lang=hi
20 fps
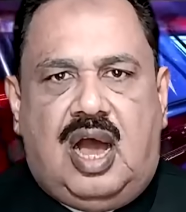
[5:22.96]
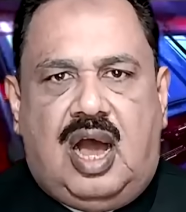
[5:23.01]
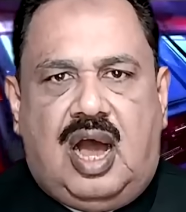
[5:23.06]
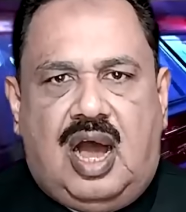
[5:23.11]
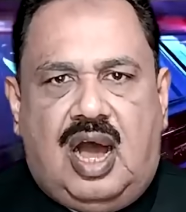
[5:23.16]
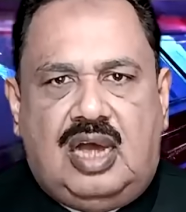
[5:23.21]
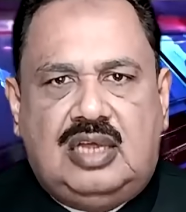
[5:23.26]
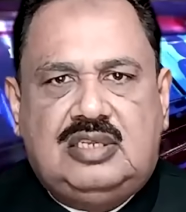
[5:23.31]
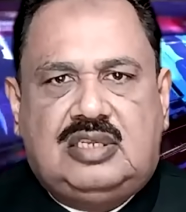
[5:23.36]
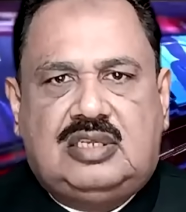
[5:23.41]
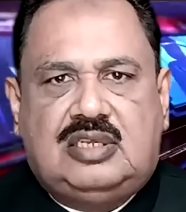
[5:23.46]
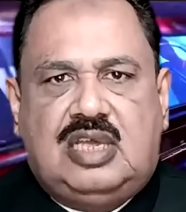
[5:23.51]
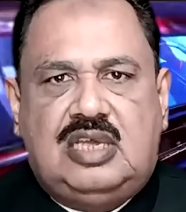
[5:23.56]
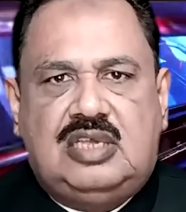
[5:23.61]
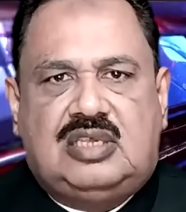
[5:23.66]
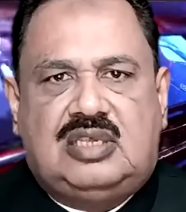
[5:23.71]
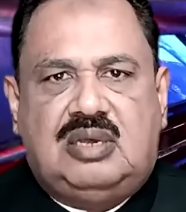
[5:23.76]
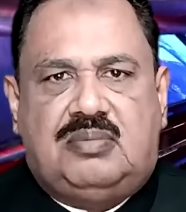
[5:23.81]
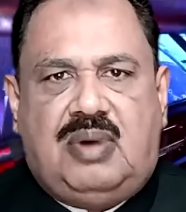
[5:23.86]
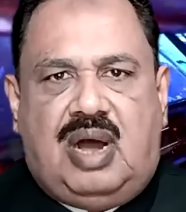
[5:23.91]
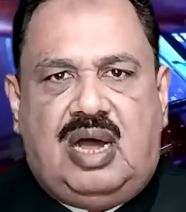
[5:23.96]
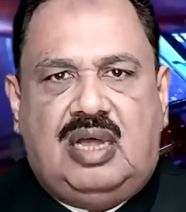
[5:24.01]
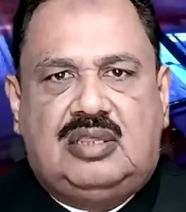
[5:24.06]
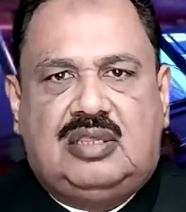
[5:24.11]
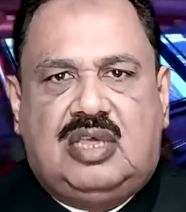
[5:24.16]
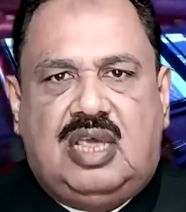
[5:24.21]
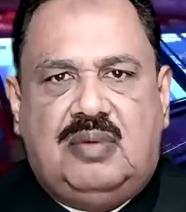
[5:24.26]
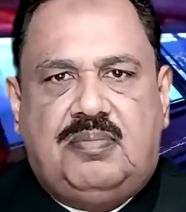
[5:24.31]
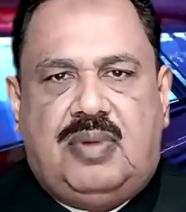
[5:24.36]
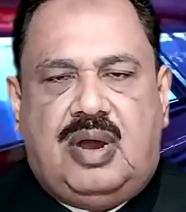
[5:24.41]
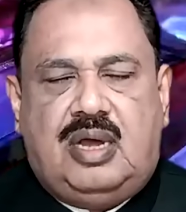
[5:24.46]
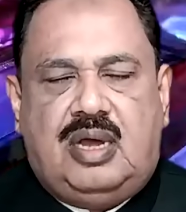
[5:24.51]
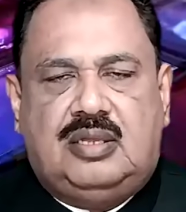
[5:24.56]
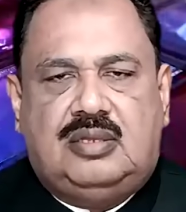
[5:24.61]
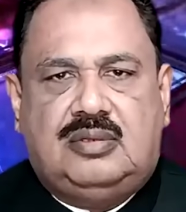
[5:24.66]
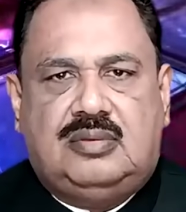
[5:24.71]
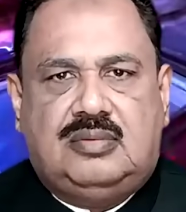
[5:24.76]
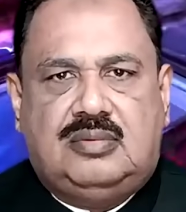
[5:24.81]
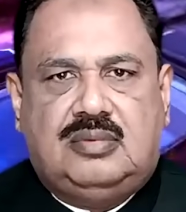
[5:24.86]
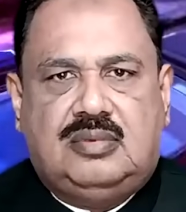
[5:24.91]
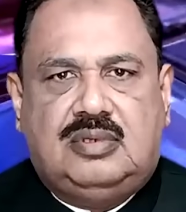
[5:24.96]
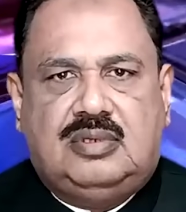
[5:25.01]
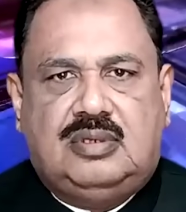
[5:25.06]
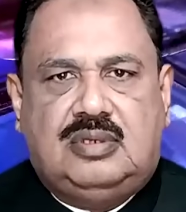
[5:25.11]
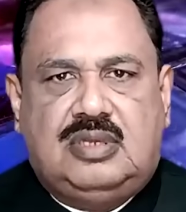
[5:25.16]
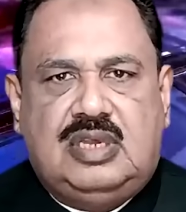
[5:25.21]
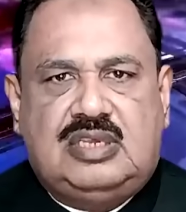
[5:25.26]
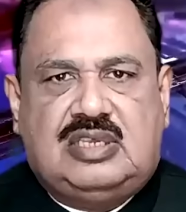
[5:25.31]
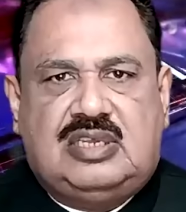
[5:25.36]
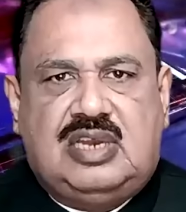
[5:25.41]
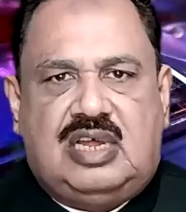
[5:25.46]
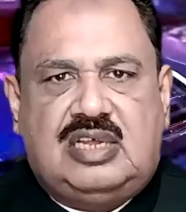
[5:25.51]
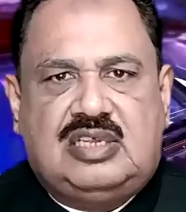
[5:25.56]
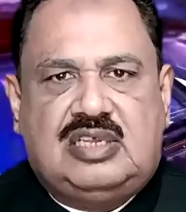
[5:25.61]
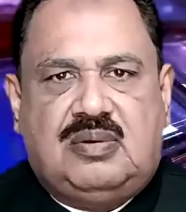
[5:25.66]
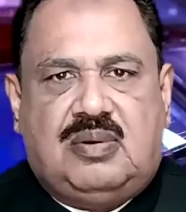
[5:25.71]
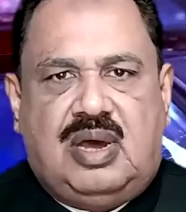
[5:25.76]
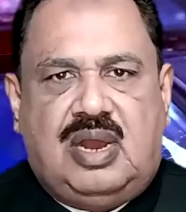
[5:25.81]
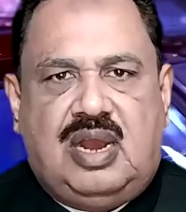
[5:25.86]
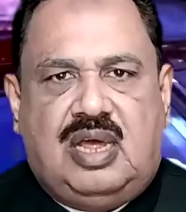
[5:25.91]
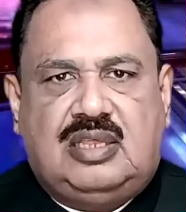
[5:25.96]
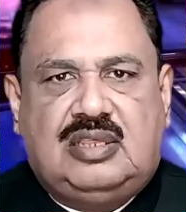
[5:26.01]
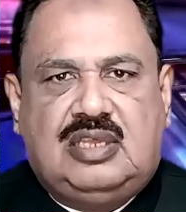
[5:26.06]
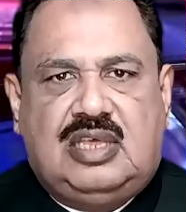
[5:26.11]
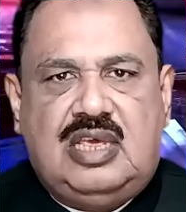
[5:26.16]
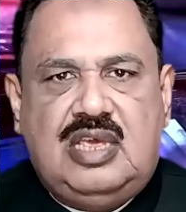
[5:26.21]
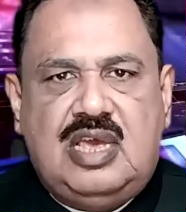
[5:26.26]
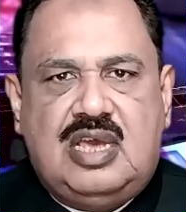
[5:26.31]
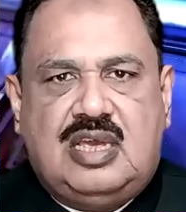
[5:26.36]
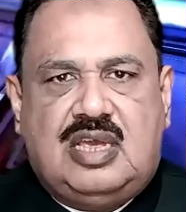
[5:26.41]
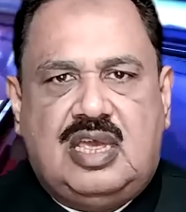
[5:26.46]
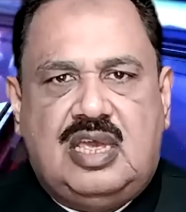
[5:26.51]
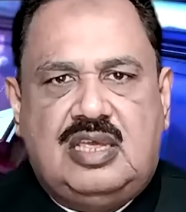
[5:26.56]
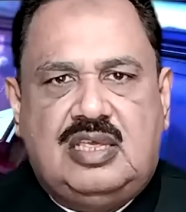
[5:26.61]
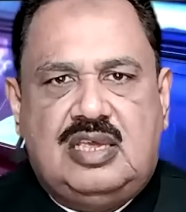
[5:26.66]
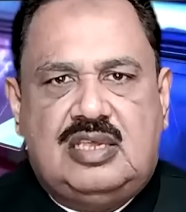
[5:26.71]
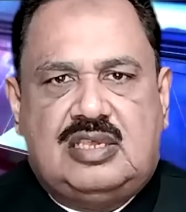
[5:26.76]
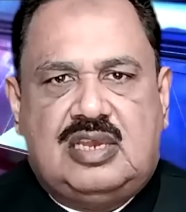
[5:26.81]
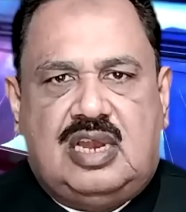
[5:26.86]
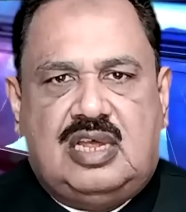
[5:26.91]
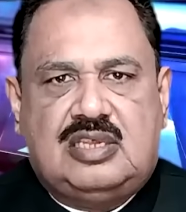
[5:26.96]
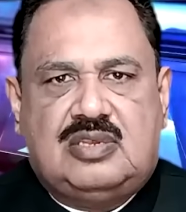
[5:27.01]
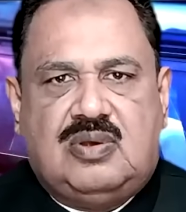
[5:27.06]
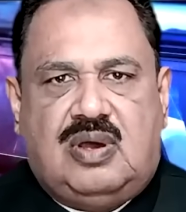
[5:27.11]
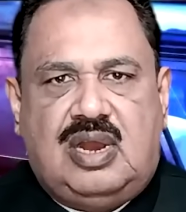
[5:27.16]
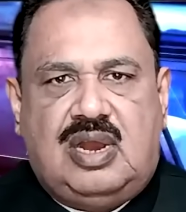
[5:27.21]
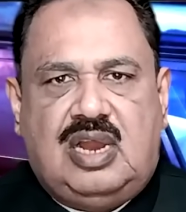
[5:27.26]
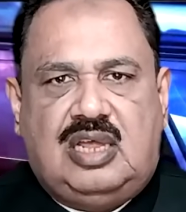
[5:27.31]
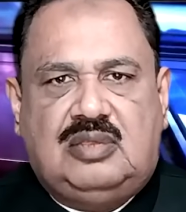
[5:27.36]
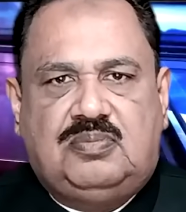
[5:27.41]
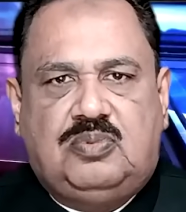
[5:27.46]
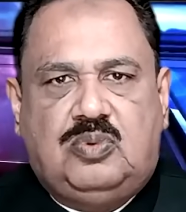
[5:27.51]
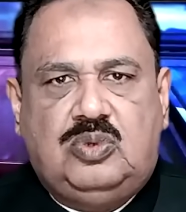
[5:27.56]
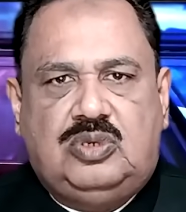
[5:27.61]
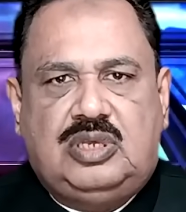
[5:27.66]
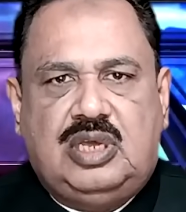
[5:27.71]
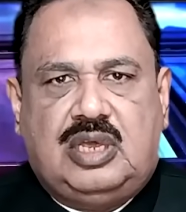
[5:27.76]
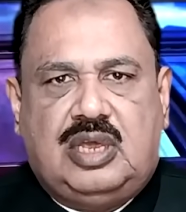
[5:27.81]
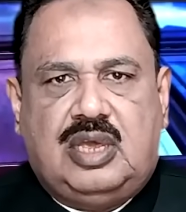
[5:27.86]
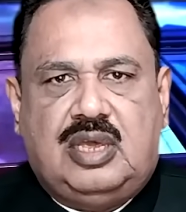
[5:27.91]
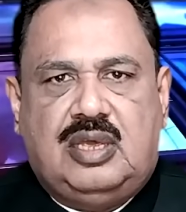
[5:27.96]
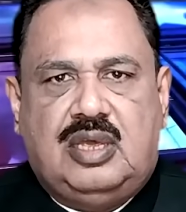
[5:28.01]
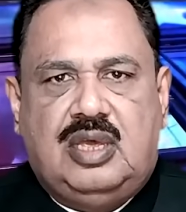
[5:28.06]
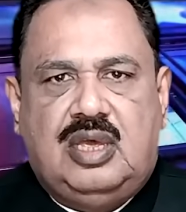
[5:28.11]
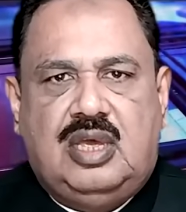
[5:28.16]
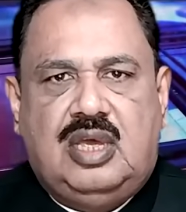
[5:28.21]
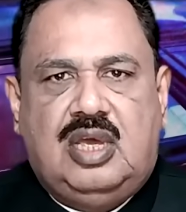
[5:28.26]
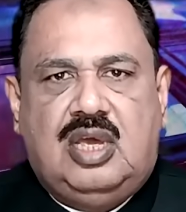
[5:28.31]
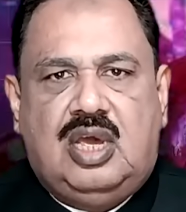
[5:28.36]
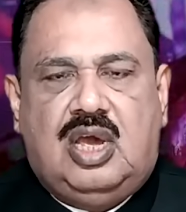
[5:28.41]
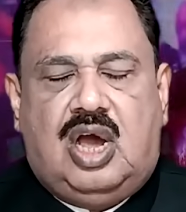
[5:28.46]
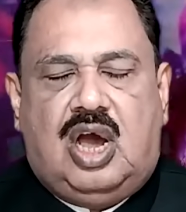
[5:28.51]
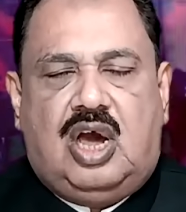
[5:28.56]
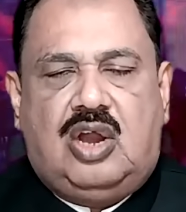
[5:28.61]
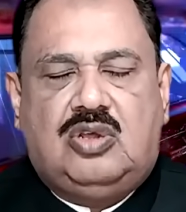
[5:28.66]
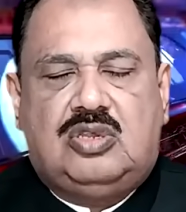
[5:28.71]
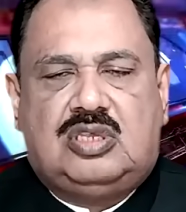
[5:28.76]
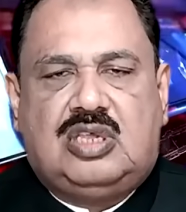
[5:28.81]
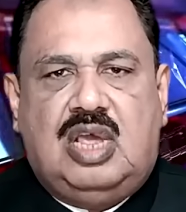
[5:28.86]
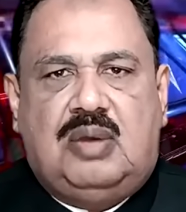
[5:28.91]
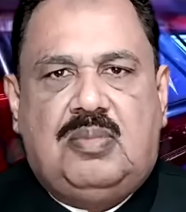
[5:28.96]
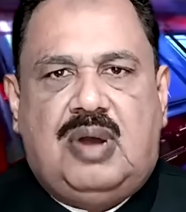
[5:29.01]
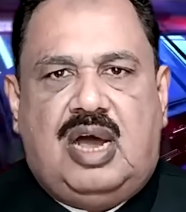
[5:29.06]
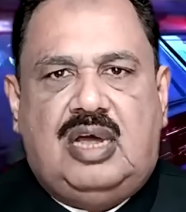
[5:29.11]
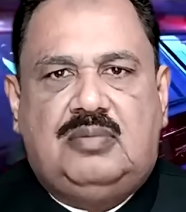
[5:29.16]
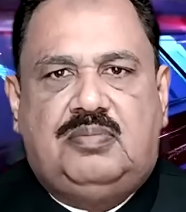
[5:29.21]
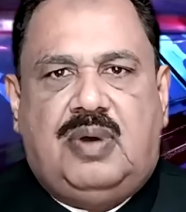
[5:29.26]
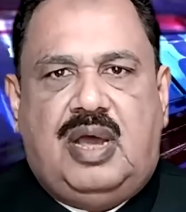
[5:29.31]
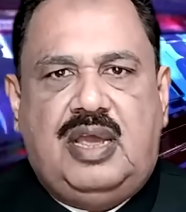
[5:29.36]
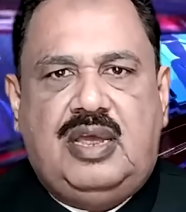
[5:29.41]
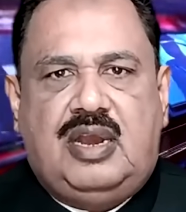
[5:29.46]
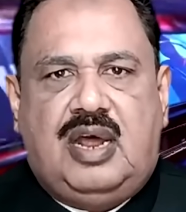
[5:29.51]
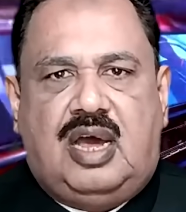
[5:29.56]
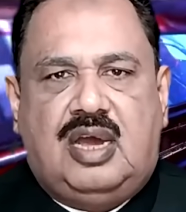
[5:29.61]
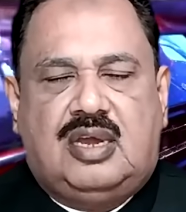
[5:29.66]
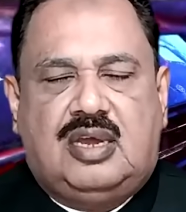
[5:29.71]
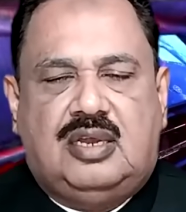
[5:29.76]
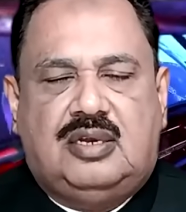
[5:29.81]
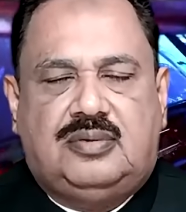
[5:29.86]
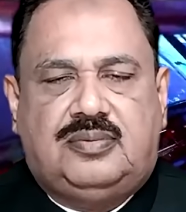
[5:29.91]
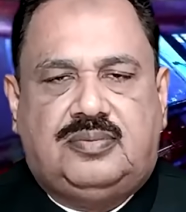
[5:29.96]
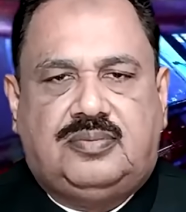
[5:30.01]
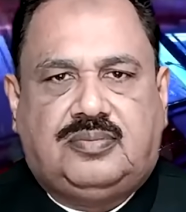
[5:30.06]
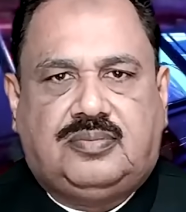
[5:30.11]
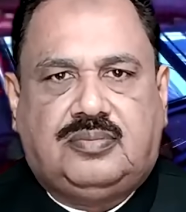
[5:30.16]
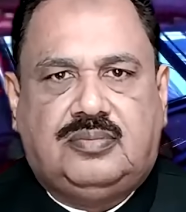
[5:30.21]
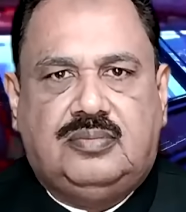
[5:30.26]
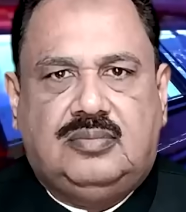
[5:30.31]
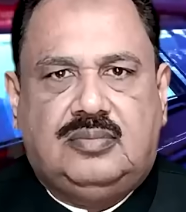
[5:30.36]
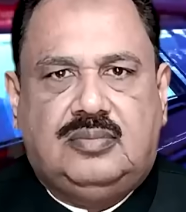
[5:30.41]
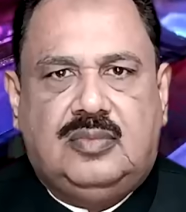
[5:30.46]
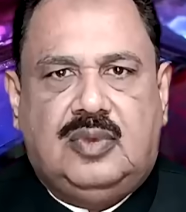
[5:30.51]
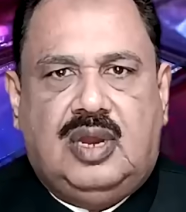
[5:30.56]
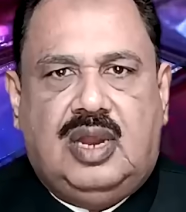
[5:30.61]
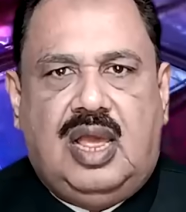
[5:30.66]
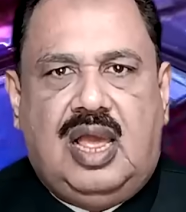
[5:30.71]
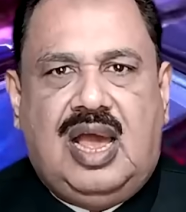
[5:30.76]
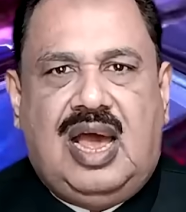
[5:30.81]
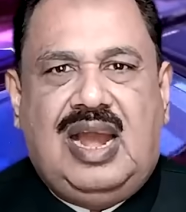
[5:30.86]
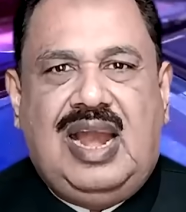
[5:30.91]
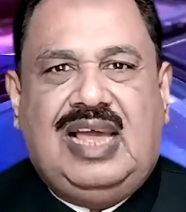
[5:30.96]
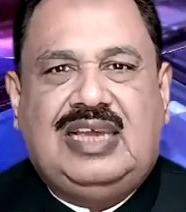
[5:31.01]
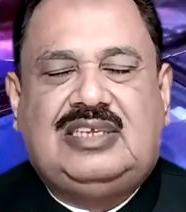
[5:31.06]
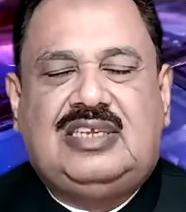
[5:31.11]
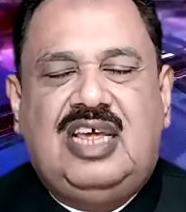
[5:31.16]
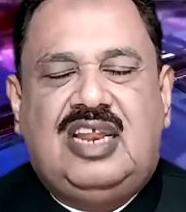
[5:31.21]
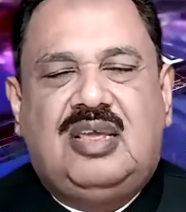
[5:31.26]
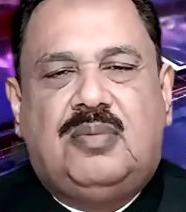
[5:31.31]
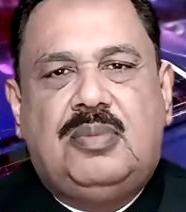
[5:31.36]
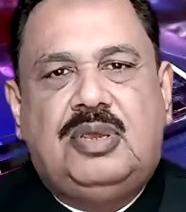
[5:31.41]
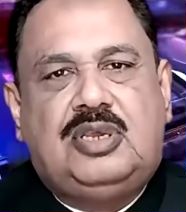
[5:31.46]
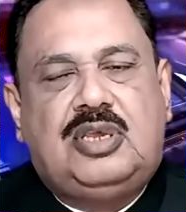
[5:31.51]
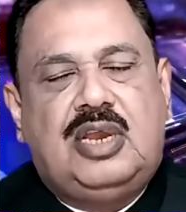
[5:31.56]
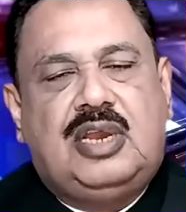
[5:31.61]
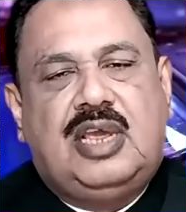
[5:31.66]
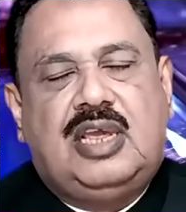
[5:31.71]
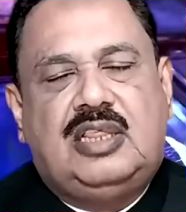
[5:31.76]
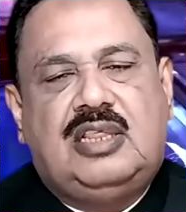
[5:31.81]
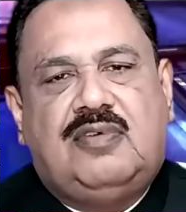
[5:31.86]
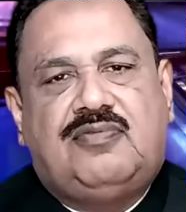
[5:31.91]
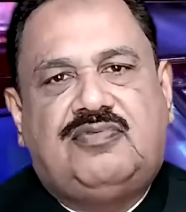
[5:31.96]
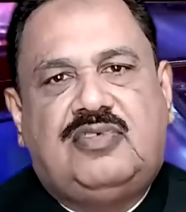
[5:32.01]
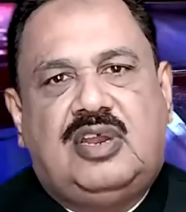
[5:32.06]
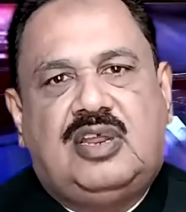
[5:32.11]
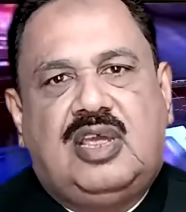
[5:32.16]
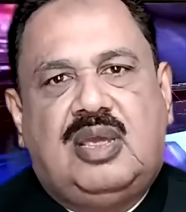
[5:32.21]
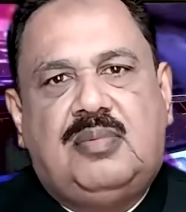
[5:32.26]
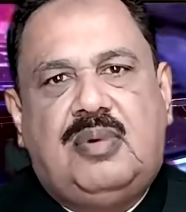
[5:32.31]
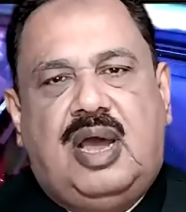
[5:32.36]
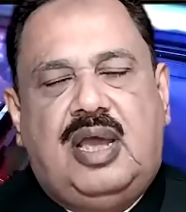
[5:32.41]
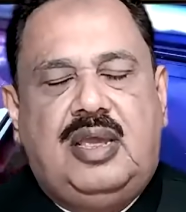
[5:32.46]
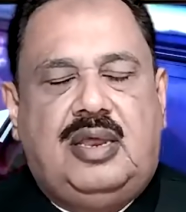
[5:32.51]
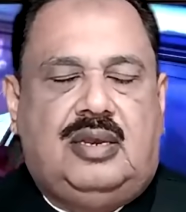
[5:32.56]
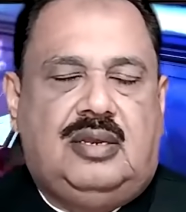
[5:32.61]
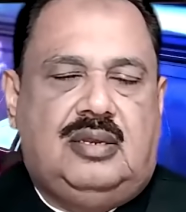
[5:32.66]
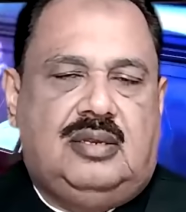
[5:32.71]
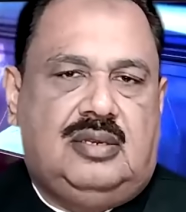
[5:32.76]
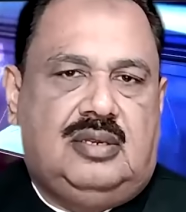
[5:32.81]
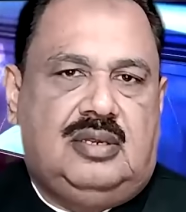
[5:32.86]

आज की समात के बाद जिस तरह सवाल किए गए जिस तरह सवाल पूछे गए और उसके बाद बाहर आकर इलेक्शन कमीशन के दफ्तर के बाहर